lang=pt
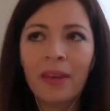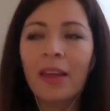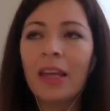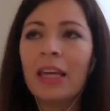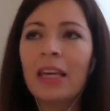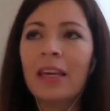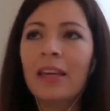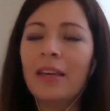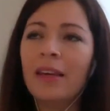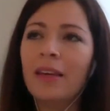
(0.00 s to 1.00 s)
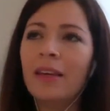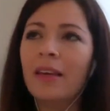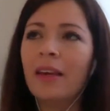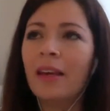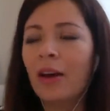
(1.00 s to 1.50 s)
E
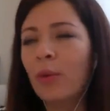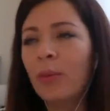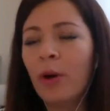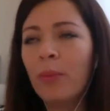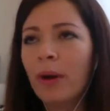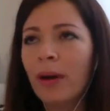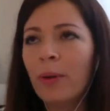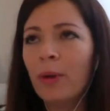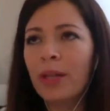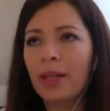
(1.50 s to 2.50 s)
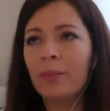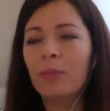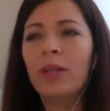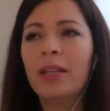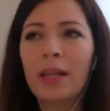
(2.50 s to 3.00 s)
é, é uma, é uma coisa que
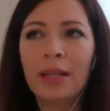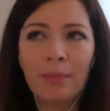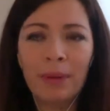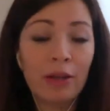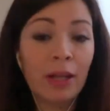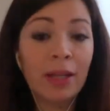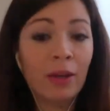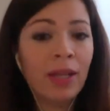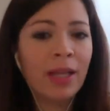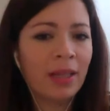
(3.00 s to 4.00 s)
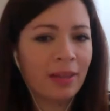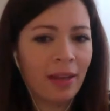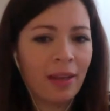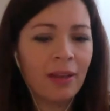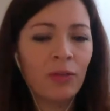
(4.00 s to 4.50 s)
muitas pessoas não se
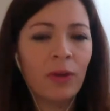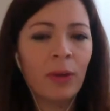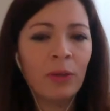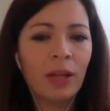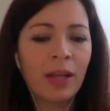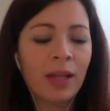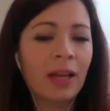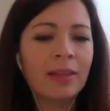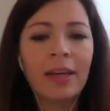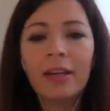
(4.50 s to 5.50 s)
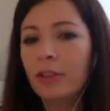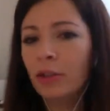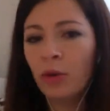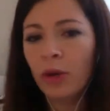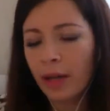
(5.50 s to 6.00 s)
atentam e muitas vezes ela até
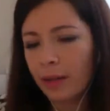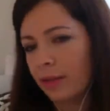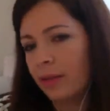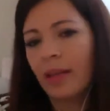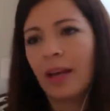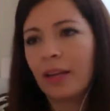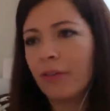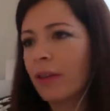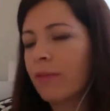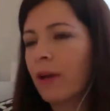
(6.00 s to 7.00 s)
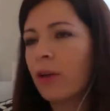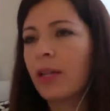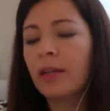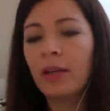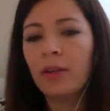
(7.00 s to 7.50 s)
herdou, ela está aqui faz vários
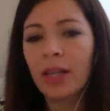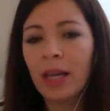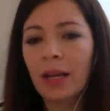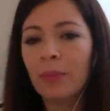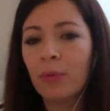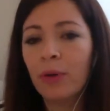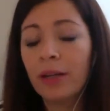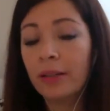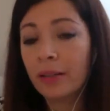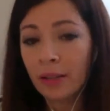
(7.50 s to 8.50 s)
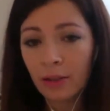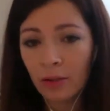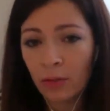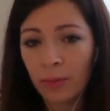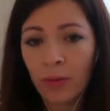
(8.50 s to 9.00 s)
anos, ela acabou herdando
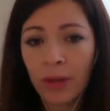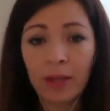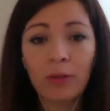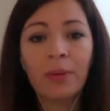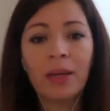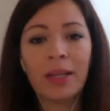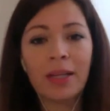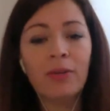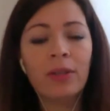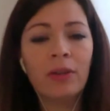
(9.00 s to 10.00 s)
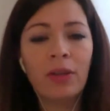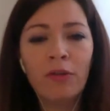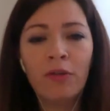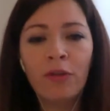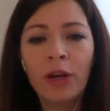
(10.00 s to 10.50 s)
alguma coisa no Brasil, então não
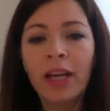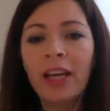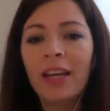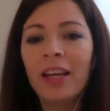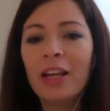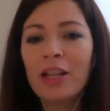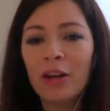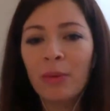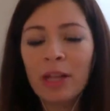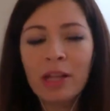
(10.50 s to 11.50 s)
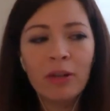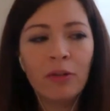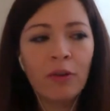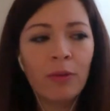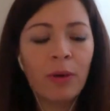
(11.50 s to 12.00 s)
foi geralmente não
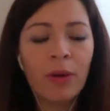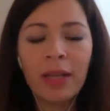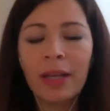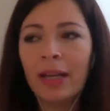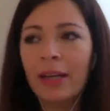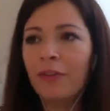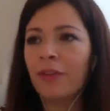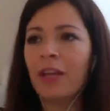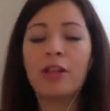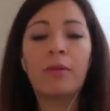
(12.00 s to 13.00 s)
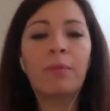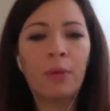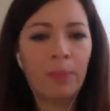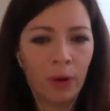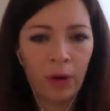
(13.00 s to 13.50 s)
foi uma coisa que ela fez de
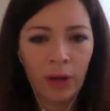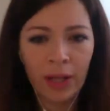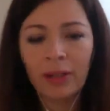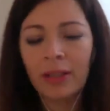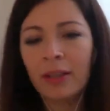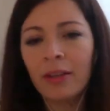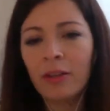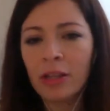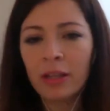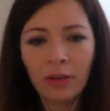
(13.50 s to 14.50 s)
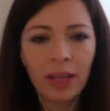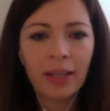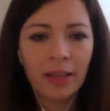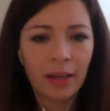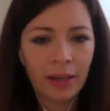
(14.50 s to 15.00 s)
propósito, entendeu? De não estar tá
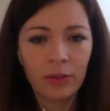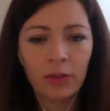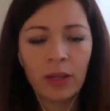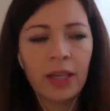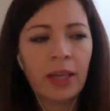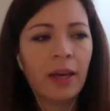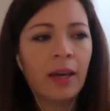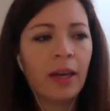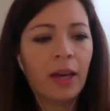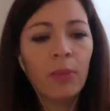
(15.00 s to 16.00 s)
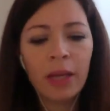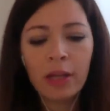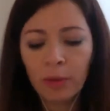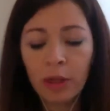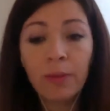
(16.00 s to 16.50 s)
declarando aqui.
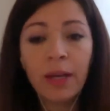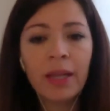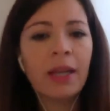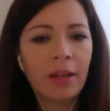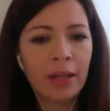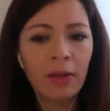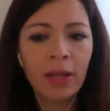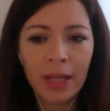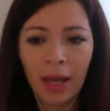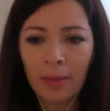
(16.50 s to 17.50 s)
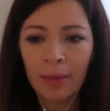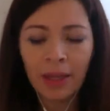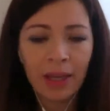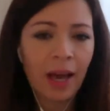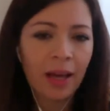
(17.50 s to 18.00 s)
Realmente, muitos brasileiros não sabem
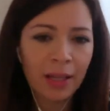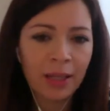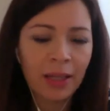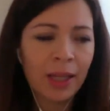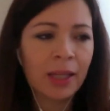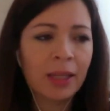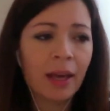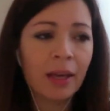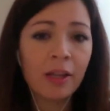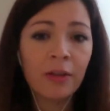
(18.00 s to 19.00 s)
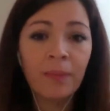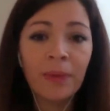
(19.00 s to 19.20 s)
que há essa necessidade.